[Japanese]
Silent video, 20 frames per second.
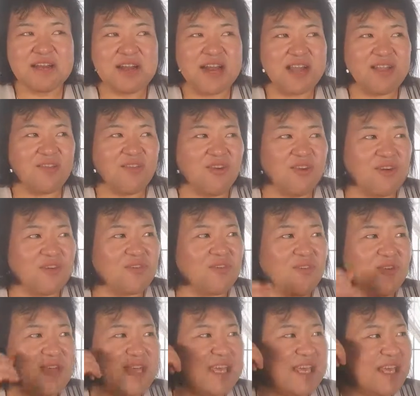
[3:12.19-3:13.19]
あの、
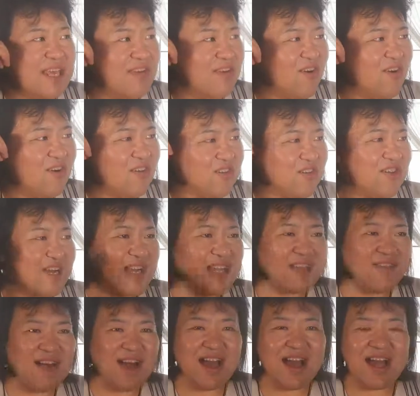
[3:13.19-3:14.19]
攻撃をする
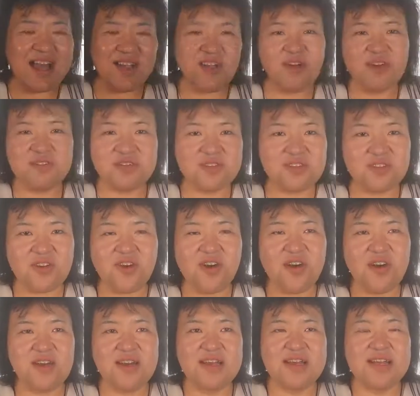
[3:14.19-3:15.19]
方は、あの、うん
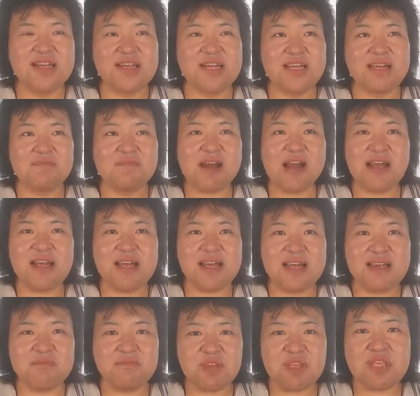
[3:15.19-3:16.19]
と、まあ、
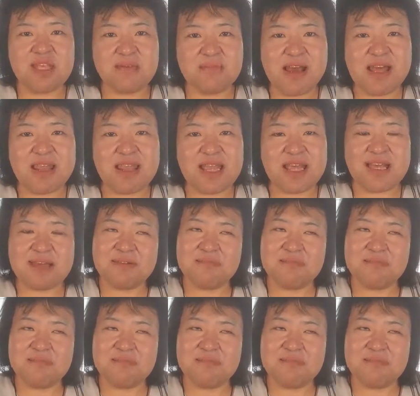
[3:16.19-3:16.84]
無視します。